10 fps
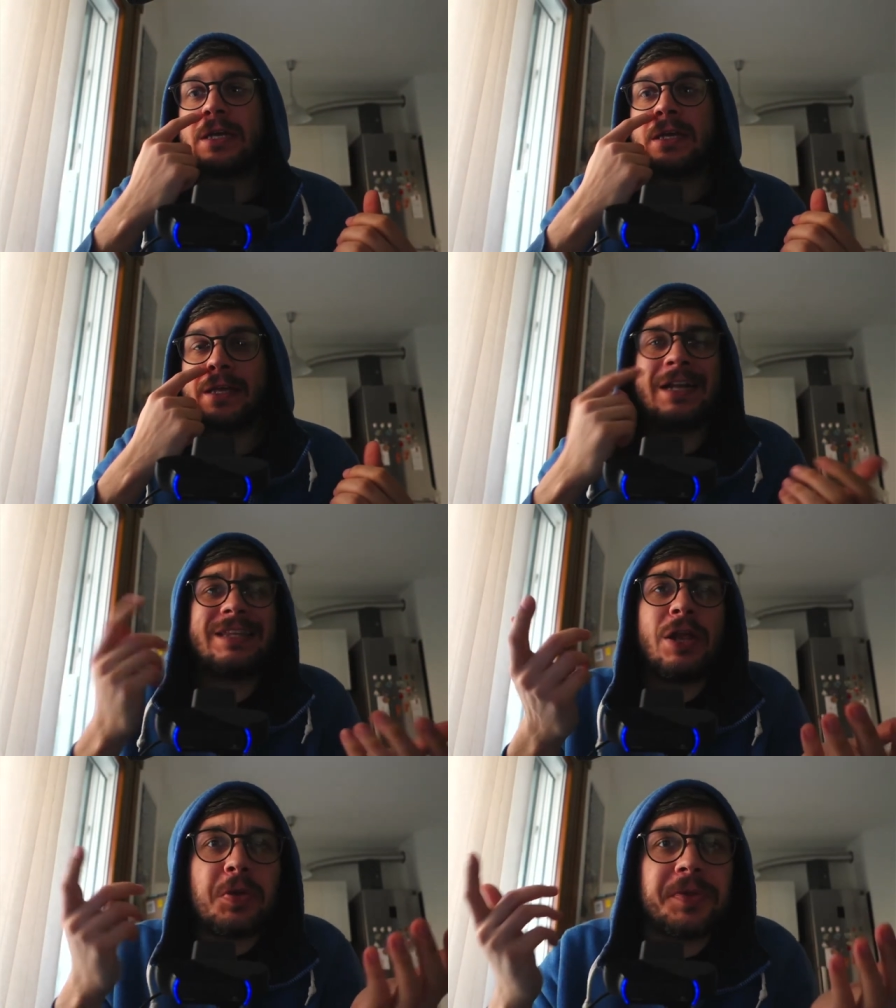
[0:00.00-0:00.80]
In
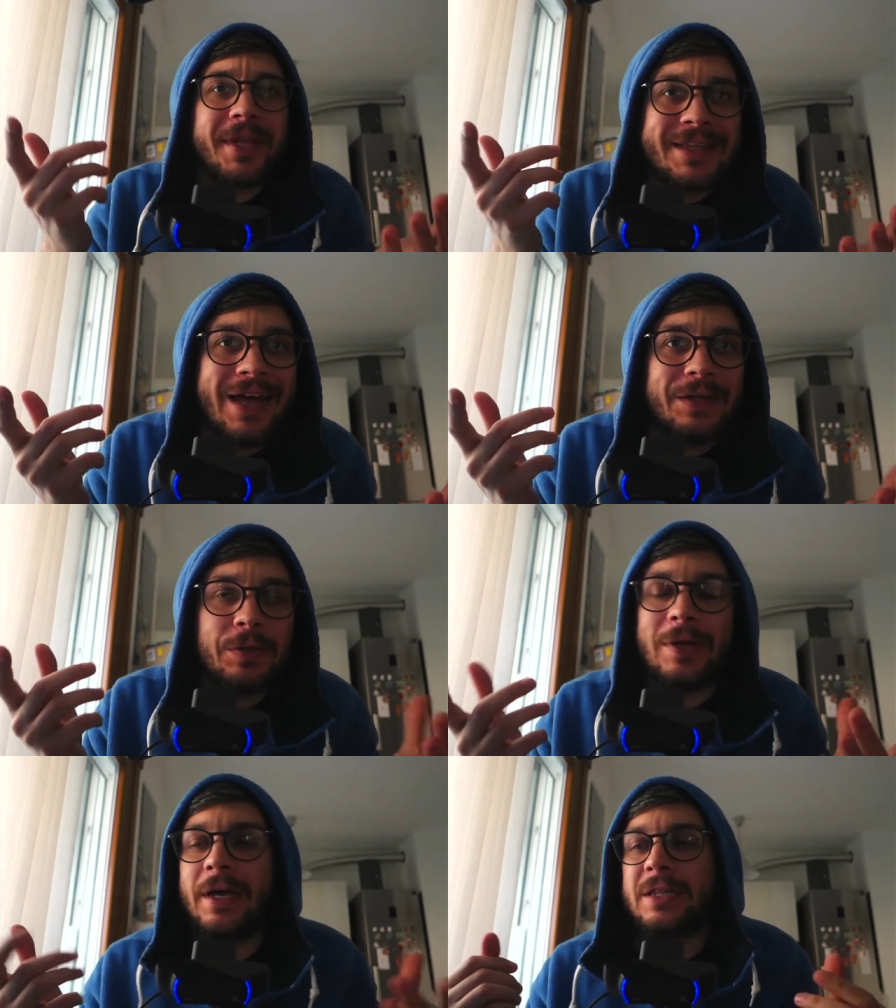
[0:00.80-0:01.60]
realtà non da tanto
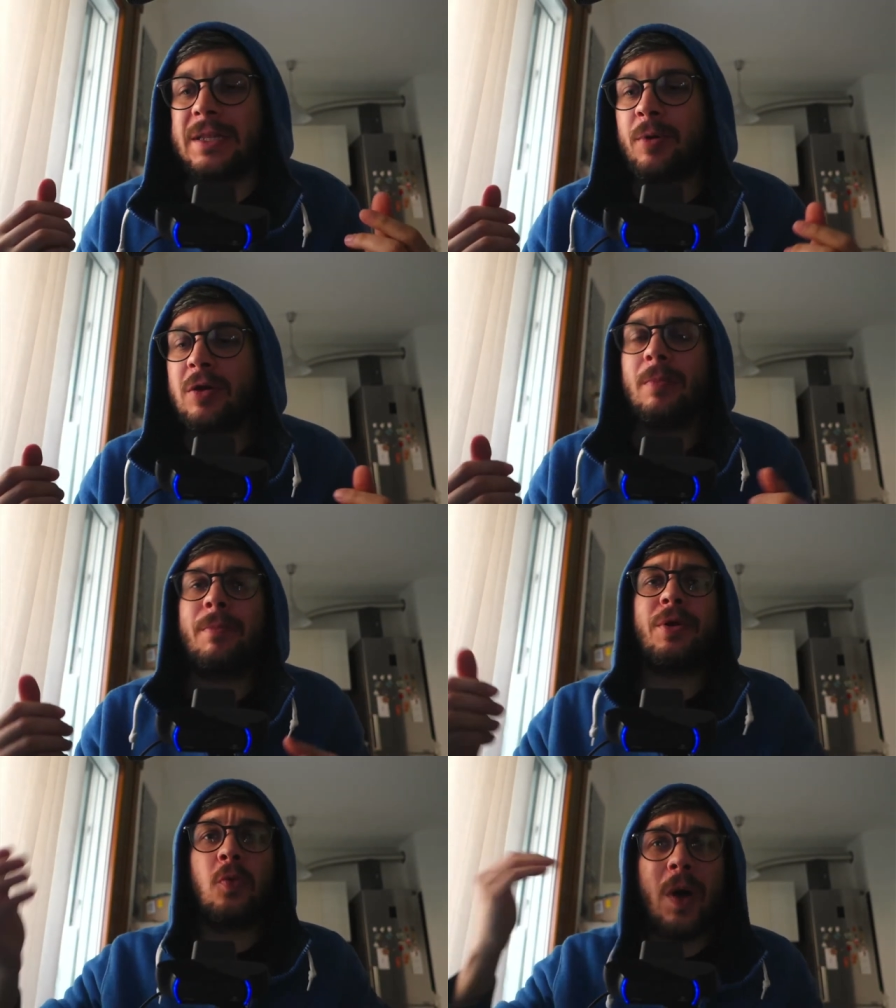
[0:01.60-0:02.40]
le carte Pokémon,
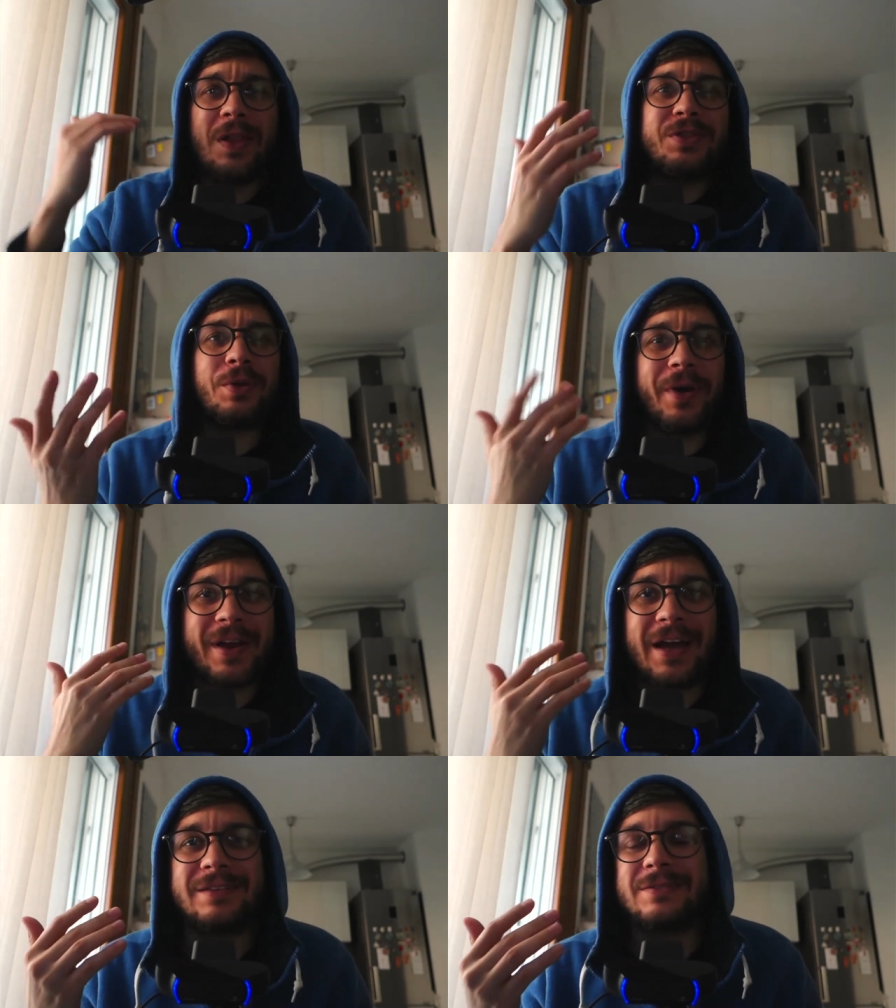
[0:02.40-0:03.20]
però quando ero
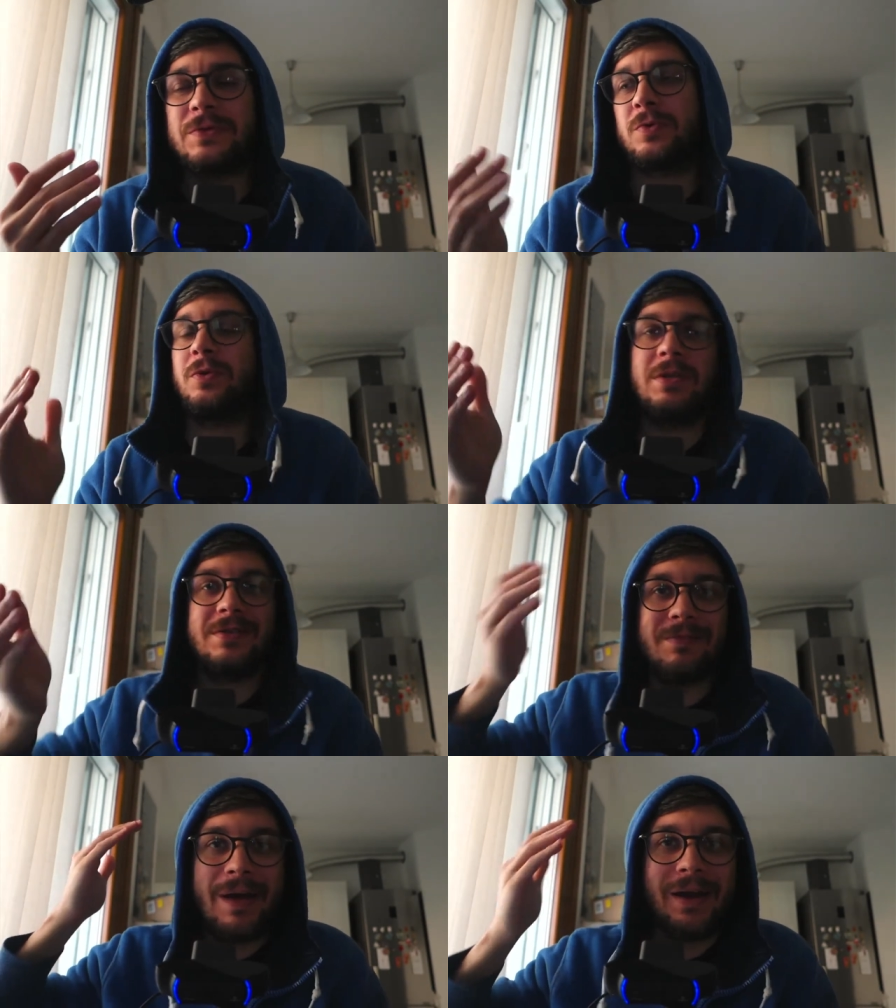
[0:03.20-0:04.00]
ragazzo, quindi
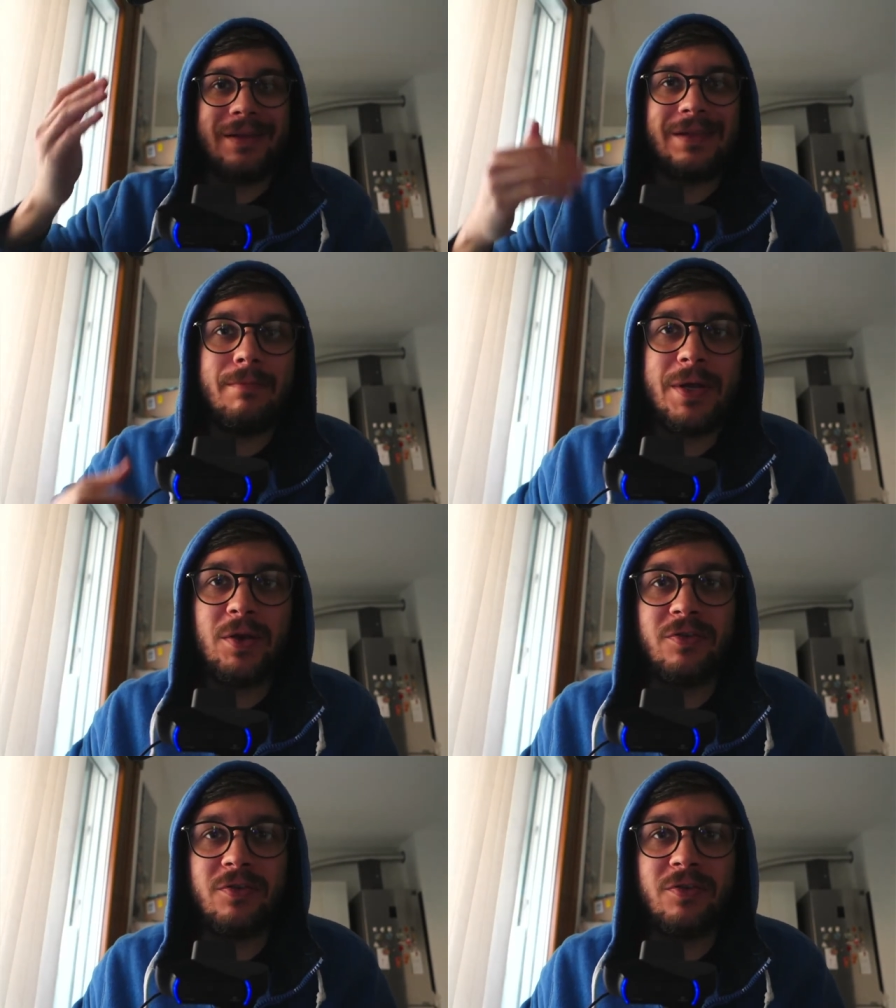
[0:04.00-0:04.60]
si parla di almeno